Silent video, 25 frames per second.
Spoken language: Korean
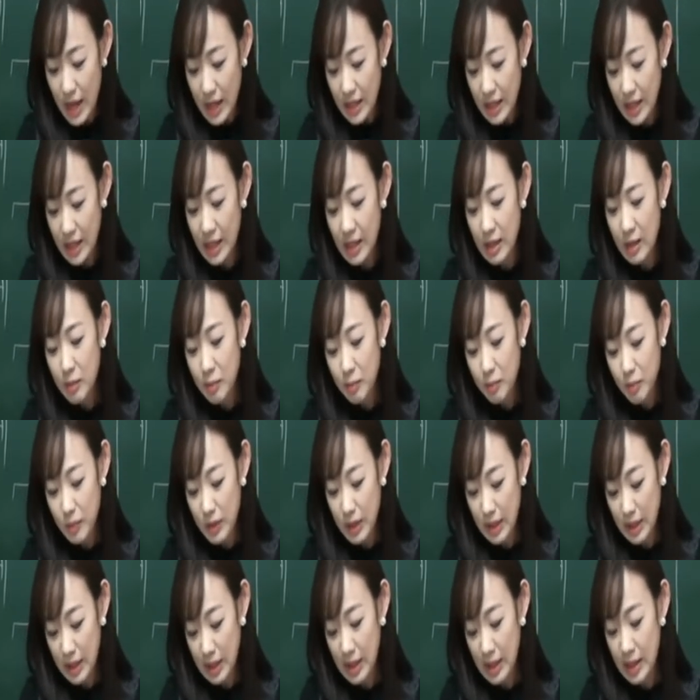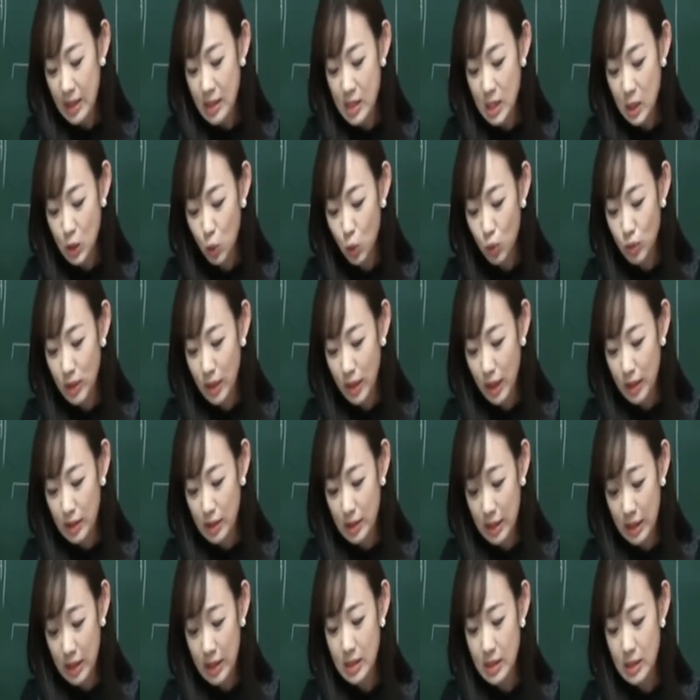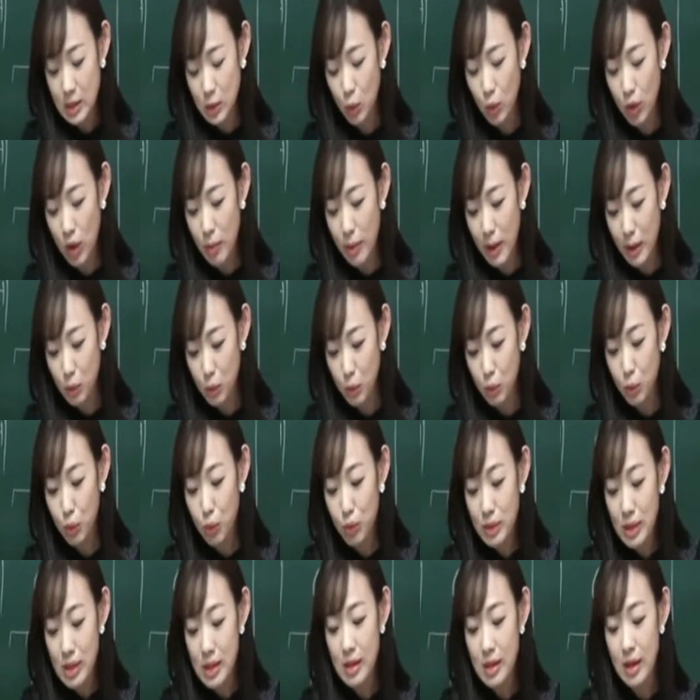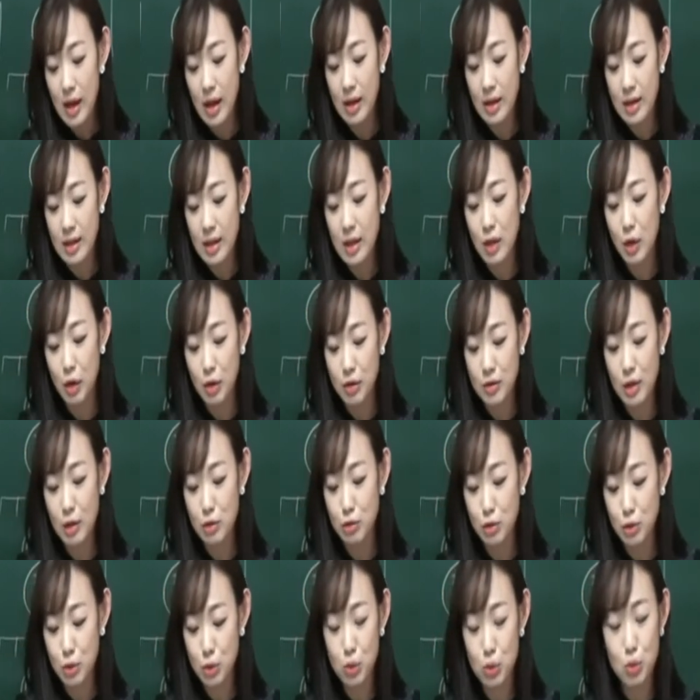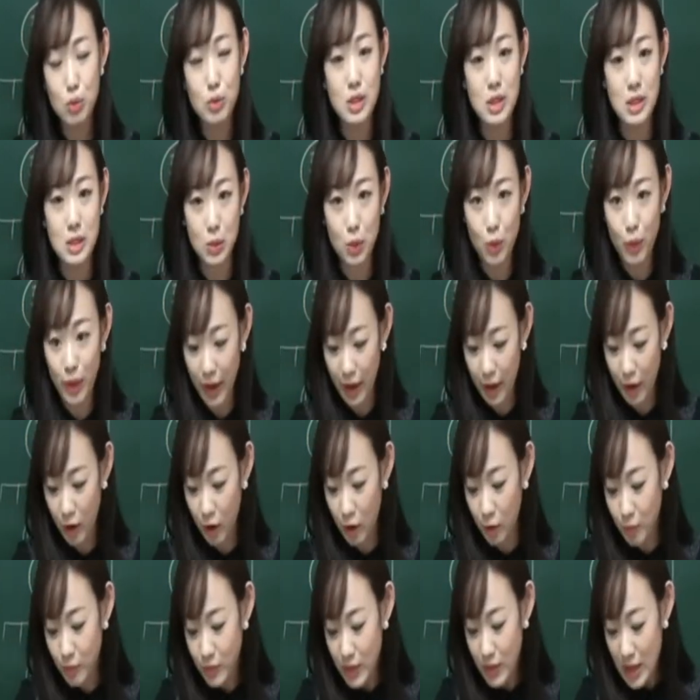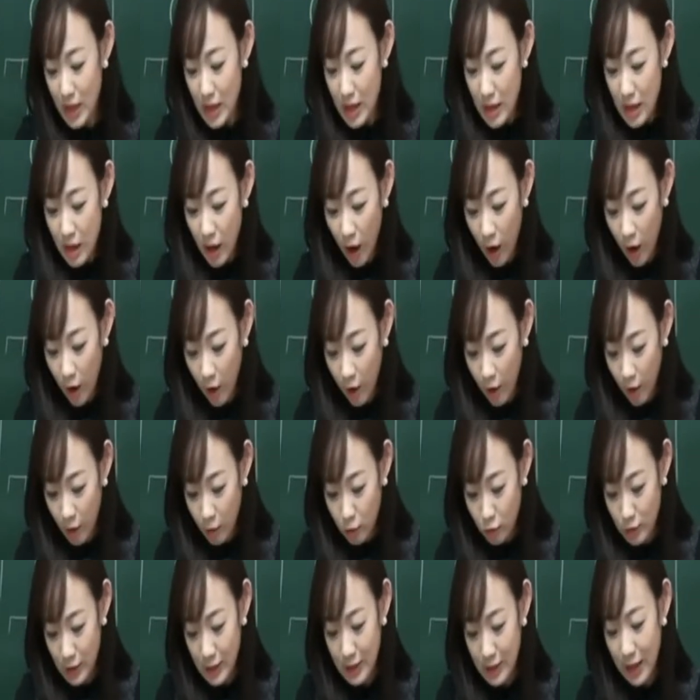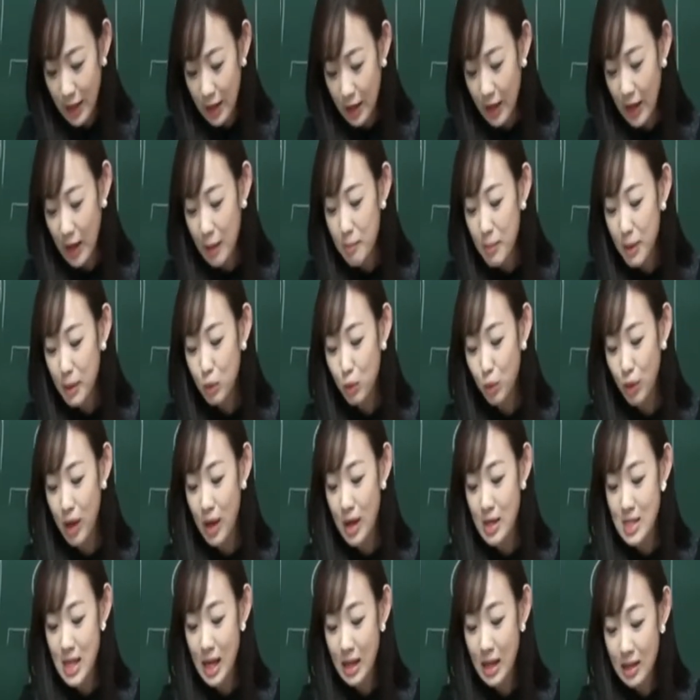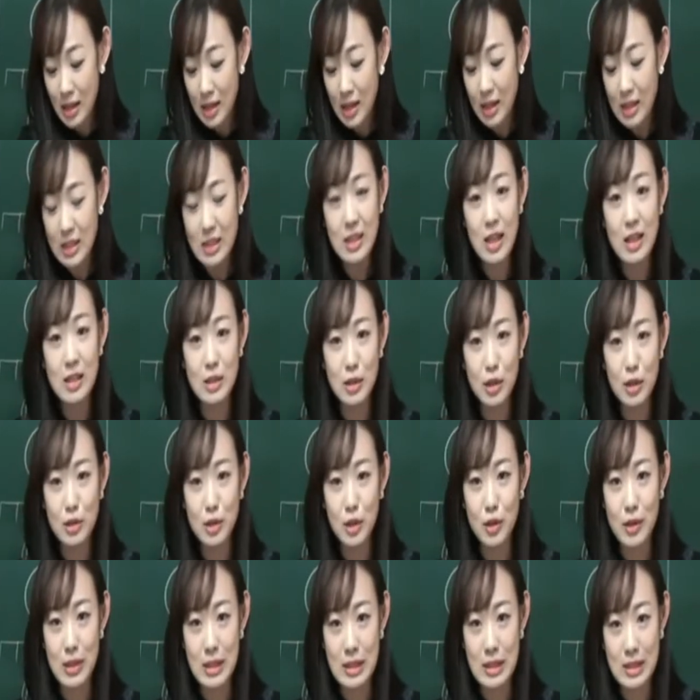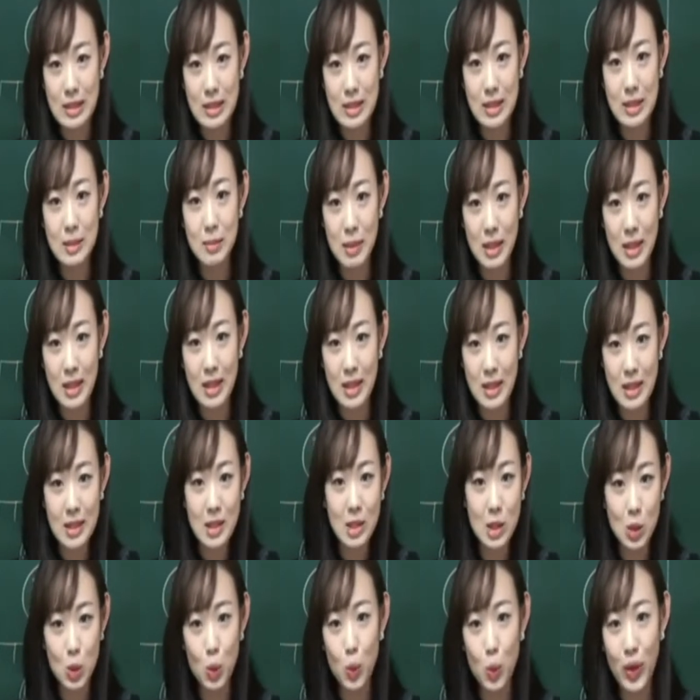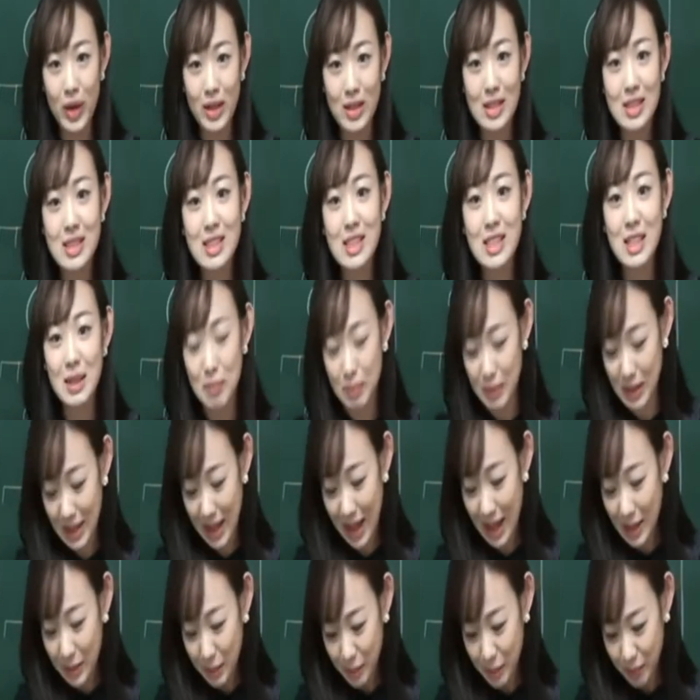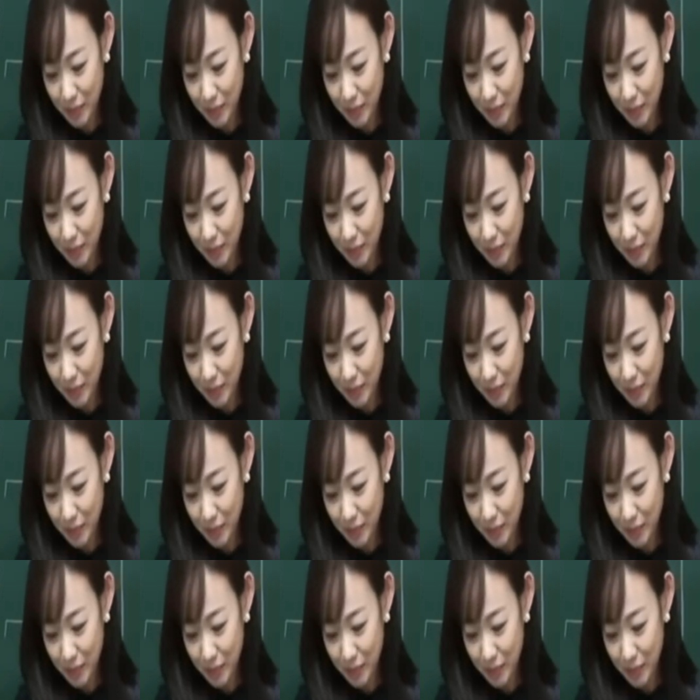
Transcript: 이, 이 지도, 이 지도가 바로 혼일강리 역대 국도 지도예요. 어, 우리나라 한반도가 상당히 크게 그려져 있음이 이 지도의 특징입니다.